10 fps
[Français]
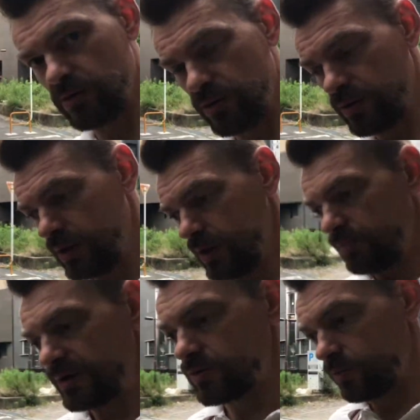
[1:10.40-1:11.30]
euh,
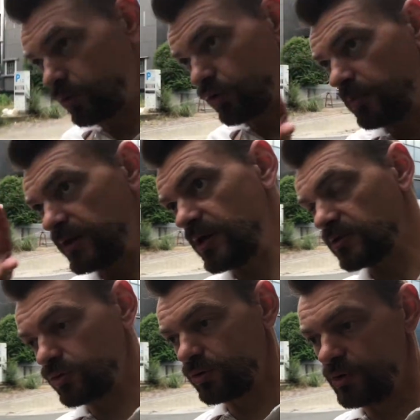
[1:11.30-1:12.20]
presque monomaniaque
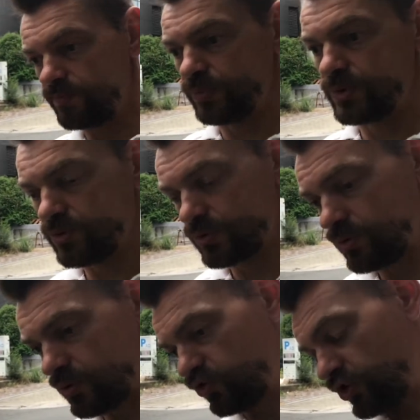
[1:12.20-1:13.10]
sur, sur ce
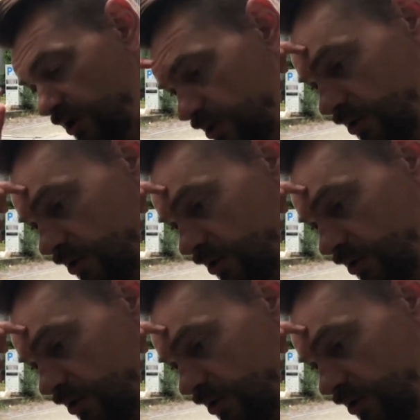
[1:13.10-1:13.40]
sujet